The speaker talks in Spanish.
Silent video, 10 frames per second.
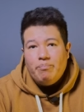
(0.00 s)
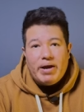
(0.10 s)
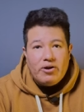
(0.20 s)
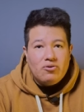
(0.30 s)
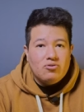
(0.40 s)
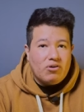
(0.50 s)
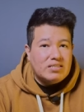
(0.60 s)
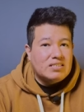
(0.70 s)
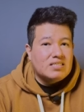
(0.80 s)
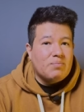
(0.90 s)
pero todas
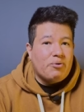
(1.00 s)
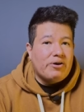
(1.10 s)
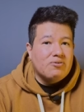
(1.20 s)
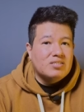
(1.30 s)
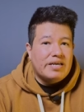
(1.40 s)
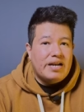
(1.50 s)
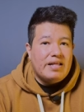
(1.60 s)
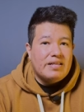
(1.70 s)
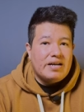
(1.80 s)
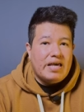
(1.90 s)
estas se pueden conseguir en
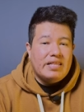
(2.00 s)
internet